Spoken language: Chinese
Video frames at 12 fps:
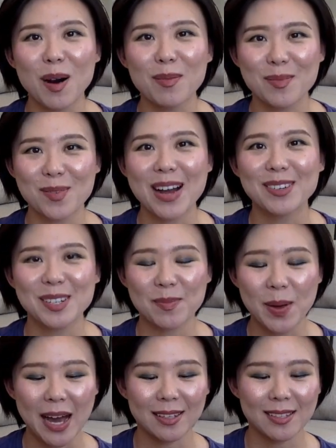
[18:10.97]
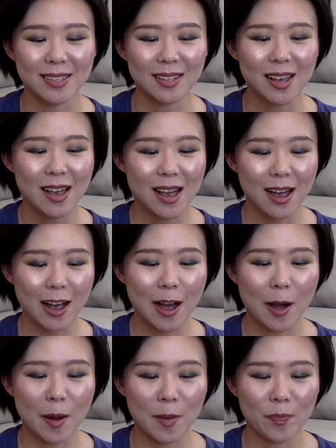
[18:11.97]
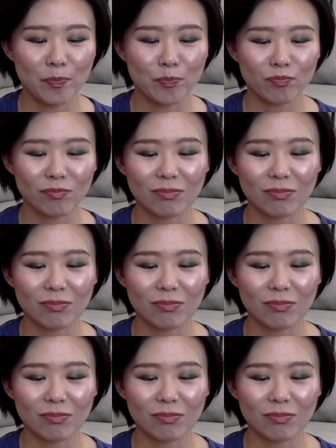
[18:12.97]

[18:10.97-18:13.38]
Bobbi Brown 这个牌子，嗯。